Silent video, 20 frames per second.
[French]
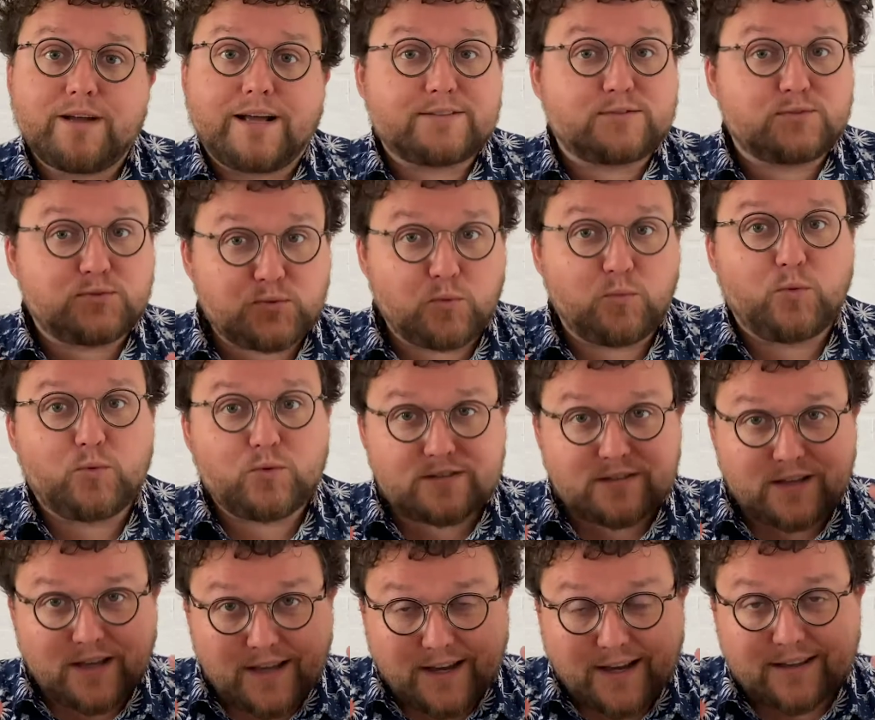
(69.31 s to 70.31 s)
Un saumon,
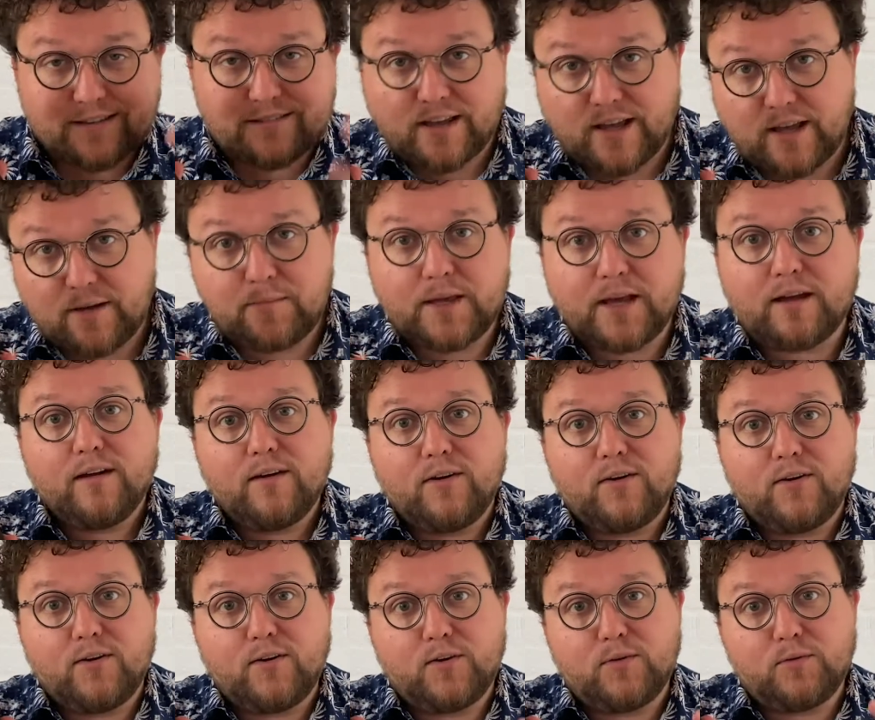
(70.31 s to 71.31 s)
ça irait très bien
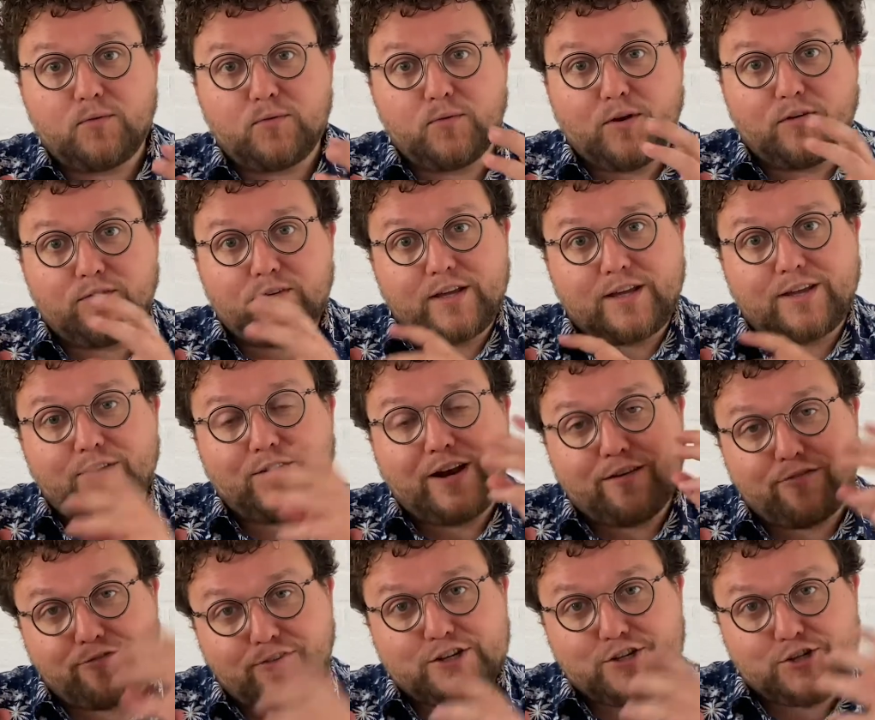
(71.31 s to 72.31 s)
euh, avec
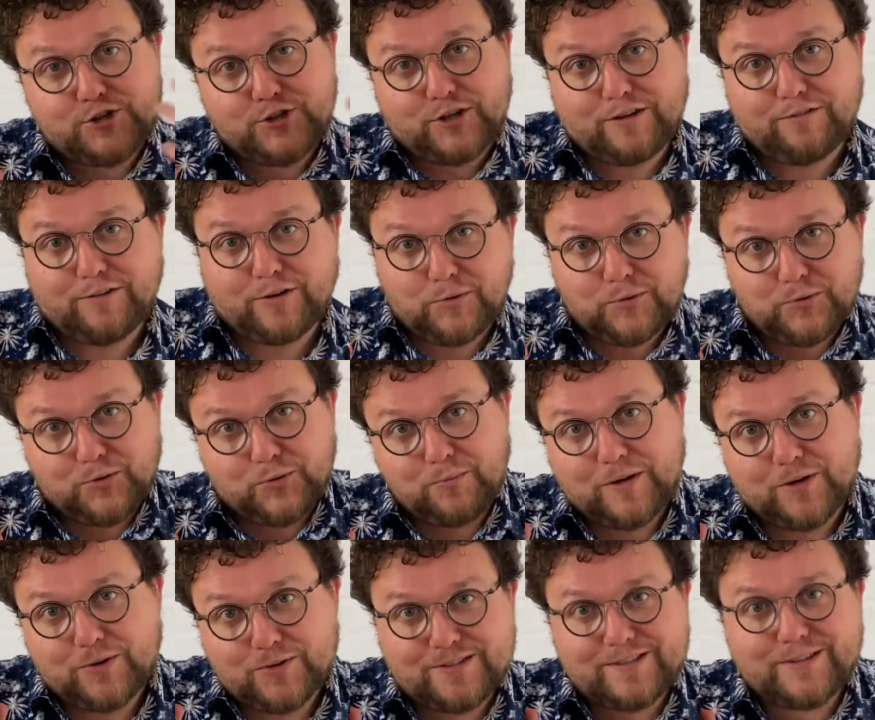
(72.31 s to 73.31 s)
la fraîcheur qui va
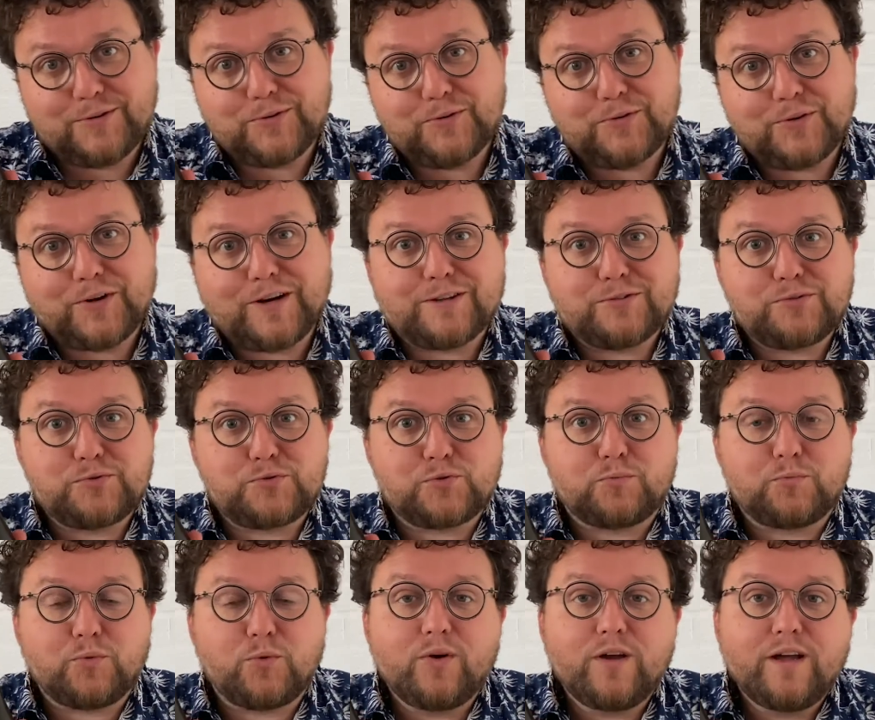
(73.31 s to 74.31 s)
contrebalancer le, gras du
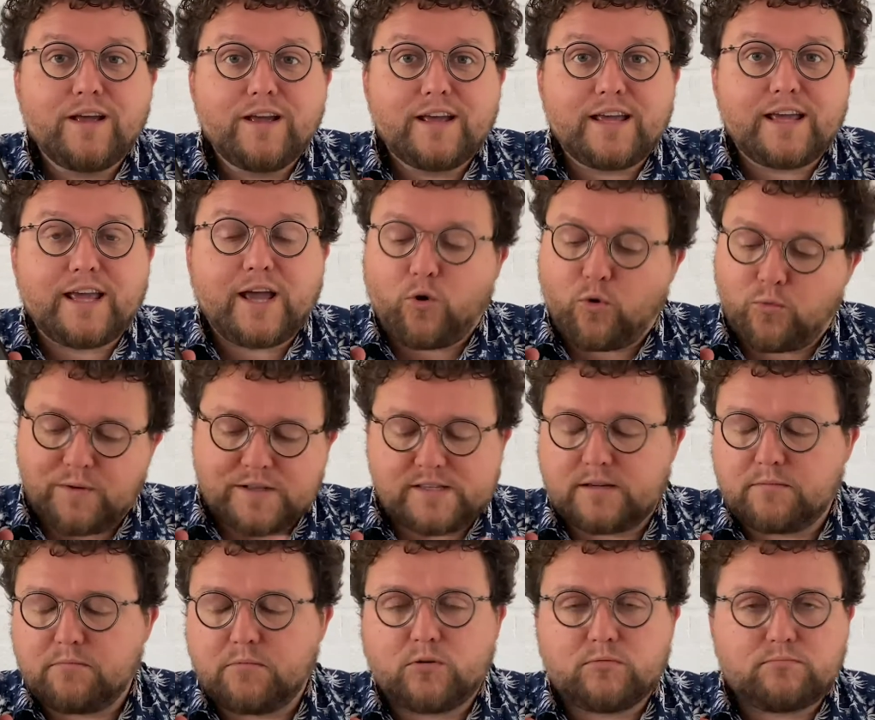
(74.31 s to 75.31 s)
saumon et
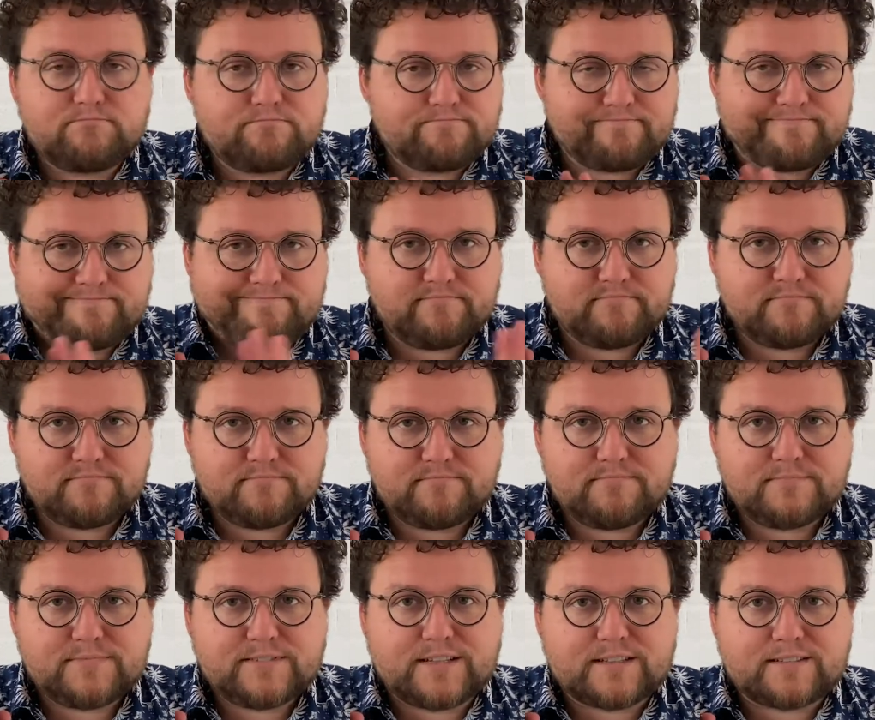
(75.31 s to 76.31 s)
aromatiquement,
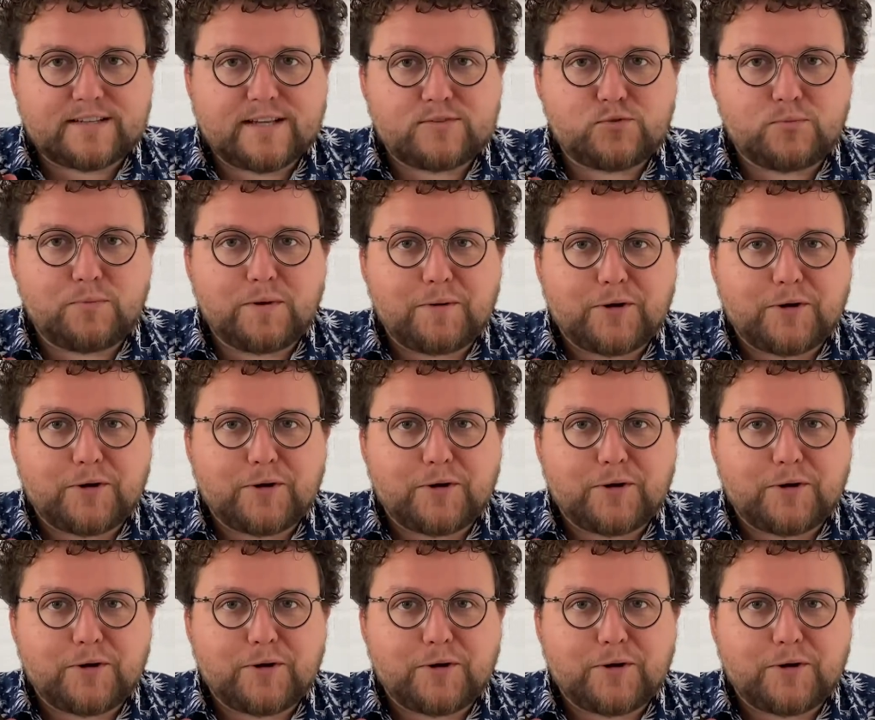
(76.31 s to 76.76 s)
ça sera un super